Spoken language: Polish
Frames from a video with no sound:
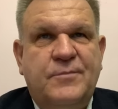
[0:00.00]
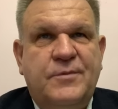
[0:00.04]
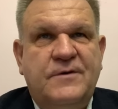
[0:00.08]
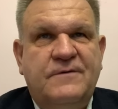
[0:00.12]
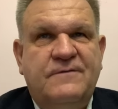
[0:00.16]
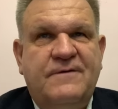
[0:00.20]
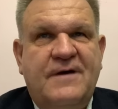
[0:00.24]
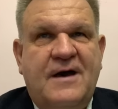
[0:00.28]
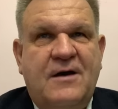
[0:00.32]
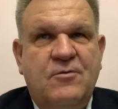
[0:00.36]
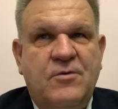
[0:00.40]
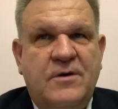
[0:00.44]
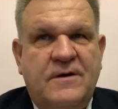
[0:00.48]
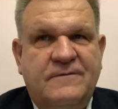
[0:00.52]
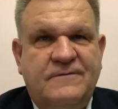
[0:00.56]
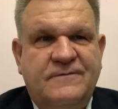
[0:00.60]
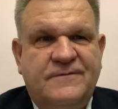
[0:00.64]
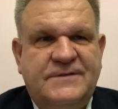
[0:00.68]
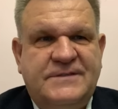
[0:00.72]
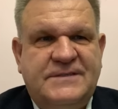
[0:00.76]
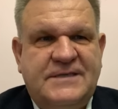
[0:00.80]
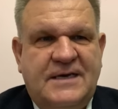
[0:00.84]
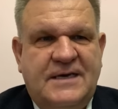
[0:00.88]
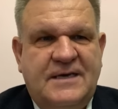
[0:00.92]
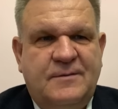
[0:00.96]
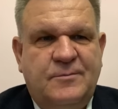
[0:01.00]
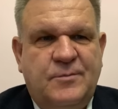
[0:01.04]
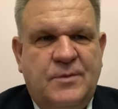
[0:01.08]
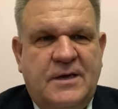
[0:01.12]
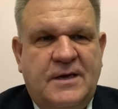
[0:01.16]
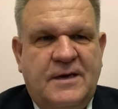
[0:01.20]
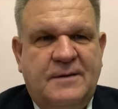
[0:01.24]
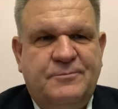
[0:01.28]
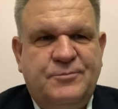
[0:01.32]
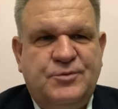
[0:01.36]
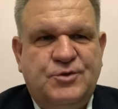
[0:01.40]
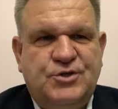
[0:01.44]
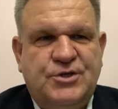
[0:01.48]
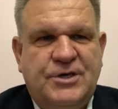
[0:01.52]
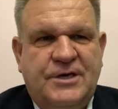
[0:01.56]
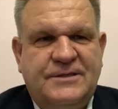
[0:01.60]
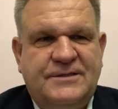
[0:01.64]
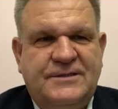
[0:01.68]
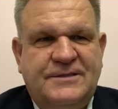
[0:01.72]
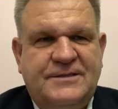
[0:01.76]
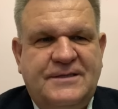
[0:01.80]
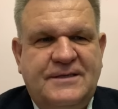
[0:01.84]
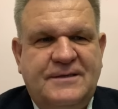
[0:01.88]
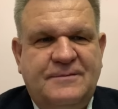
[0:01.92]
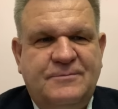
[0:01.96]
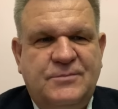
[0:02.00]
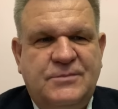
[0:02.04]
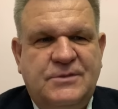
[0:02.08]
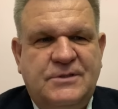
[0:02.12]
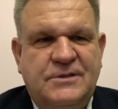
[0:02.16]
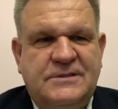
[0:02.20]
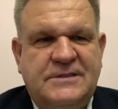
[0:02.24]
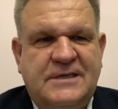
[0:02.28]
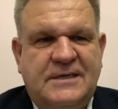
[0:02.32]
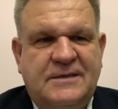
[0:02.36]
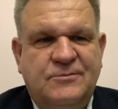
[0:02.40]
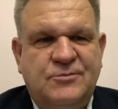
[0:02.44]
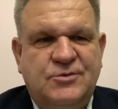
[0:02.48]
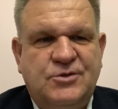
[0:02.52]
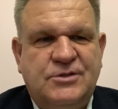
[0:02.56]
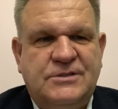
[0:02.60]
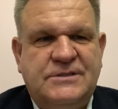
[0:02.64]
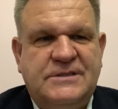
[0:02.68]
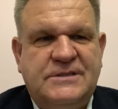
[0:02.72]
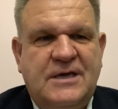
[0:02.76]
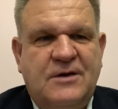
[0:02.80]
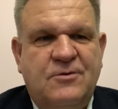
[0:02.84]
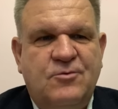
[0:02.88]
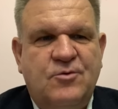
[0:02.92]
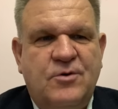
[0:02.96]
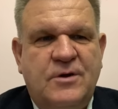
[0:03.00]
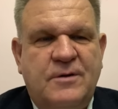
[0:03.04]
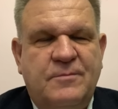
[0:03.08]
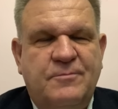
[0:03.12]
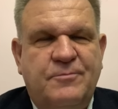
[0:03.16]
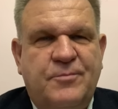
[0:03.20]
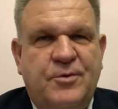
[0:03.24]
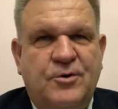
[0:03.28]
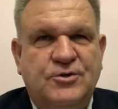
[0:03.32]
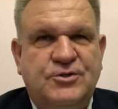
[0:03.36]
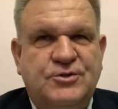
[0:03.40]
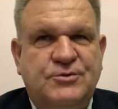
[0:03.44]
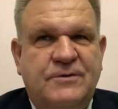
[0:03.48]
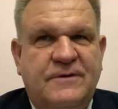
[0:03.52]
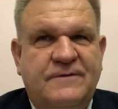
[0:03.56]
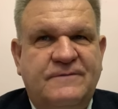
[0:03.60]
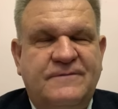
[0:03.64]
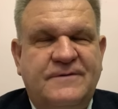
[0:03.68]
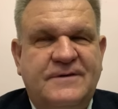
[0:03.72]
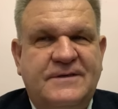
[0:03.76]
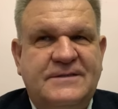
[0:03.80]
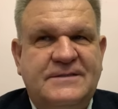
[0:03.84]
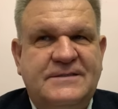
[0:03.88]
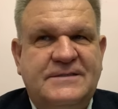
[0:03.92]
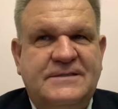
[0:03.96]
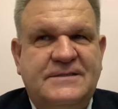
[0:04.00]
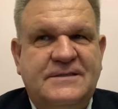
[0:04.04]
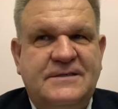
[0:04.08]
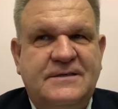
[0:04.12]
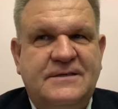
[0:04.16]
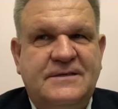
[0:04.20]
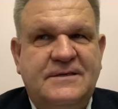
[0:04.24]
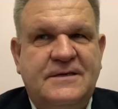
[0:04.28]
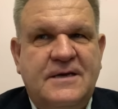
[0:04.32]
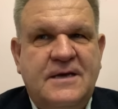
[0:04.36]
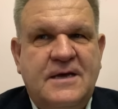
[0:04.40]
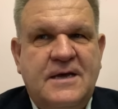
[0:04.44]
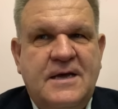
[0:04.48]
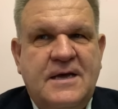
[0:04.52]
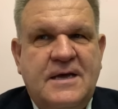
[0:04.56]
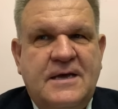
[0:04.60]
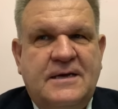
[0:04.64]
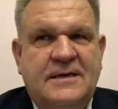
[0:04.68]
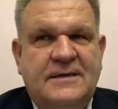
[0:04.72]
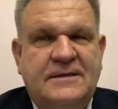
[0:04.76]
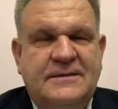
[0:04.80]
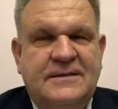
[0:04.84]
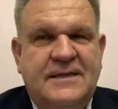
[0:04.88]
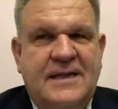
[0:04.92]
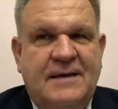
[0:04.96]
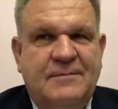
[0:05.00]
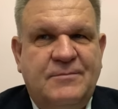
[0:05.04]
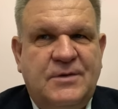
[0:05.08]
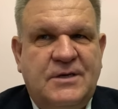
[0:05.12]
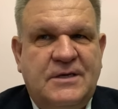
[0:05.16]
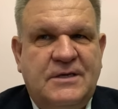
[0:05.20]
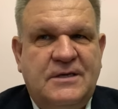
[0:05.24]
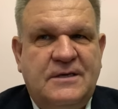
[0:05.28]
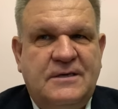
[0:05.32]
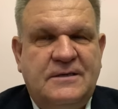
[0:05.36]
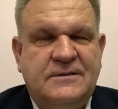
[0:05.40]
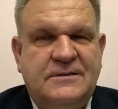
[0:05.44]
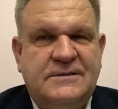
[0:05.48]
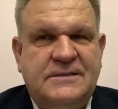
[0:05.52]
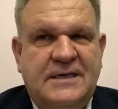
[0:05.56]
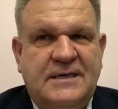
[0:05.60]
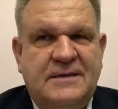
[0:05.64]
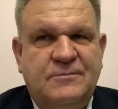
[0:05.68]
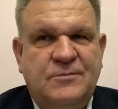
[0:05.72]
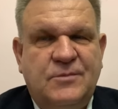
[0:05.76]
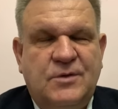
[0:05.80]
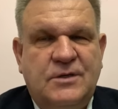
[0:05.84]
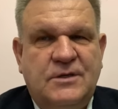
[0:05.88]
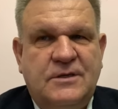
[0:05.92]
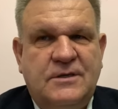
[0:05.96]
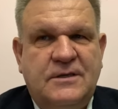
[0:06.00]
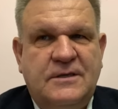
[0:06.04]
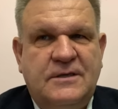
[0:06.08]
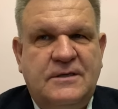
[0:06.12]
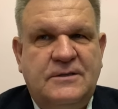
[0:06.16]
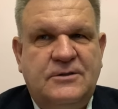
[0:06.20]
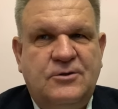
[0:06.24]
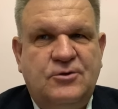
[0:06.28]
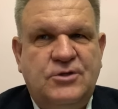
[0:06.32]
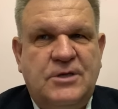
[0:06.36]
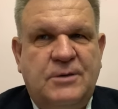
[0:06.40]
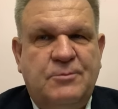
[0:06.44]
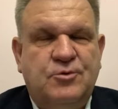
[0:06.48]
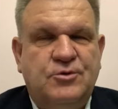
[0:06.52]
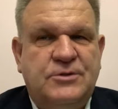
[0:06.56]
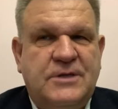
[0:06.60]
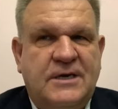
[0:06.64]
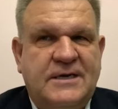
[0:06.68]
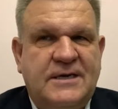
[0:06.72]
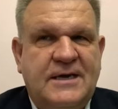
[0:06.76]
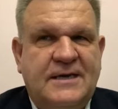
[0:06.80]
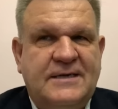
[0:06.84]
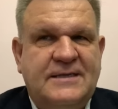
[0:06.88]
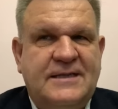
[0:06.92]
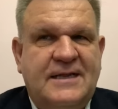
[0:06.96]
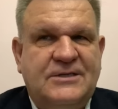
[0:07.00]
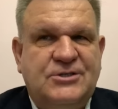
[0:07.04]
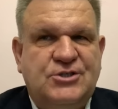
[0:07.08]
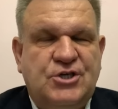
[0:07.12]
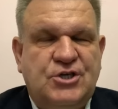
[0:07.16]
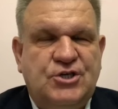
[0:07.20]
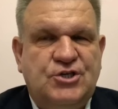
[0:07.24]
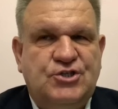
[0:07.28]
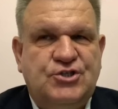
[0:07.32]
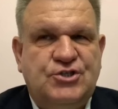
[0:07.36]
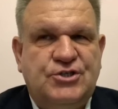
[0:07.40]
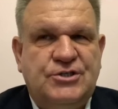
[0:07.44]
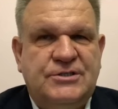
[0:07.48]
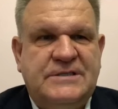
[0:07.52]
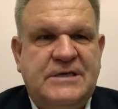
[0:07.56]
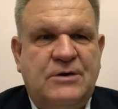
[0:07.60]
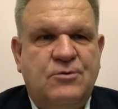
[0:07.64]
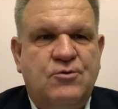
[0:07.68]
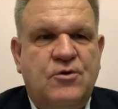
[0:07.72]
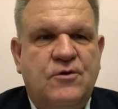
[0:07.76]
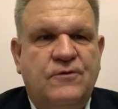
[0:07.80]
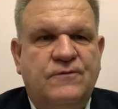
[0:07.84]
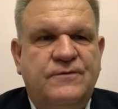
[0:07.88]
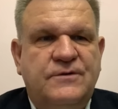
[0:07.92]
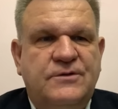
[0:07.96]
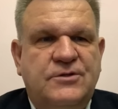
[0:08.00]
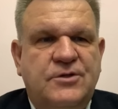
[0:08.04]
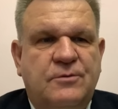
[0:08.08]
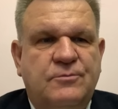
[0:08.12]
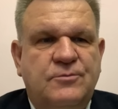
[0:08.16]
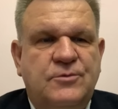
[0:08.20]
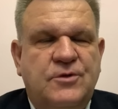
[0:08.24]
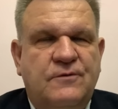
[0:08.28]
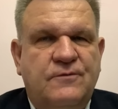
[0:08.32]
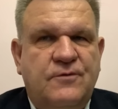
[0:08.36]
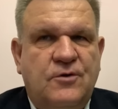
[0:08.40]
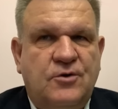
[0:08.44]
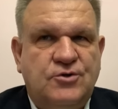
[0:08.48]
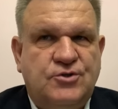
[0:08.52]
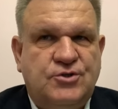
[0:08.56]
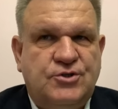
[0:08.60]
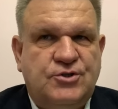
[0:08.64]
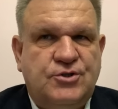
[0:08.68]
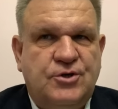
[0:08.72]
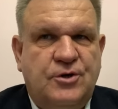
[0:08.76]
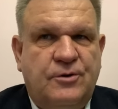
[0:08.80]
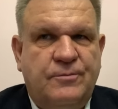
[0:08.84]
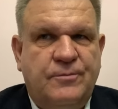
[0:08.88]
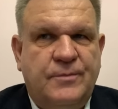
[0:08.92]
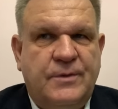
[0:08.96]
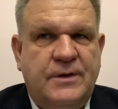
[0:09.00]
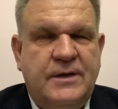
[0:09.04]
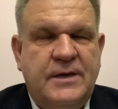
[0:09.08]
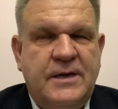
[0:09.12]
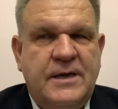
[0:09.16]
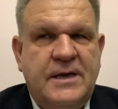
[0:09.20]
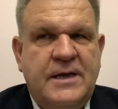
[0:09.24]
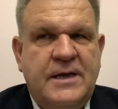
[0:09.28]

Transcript: bywałem w Sejmie przed tym, zanim zostałem posłem, więc dla mnie Sejm no, nie był tak jak dla części całkowitą nowością.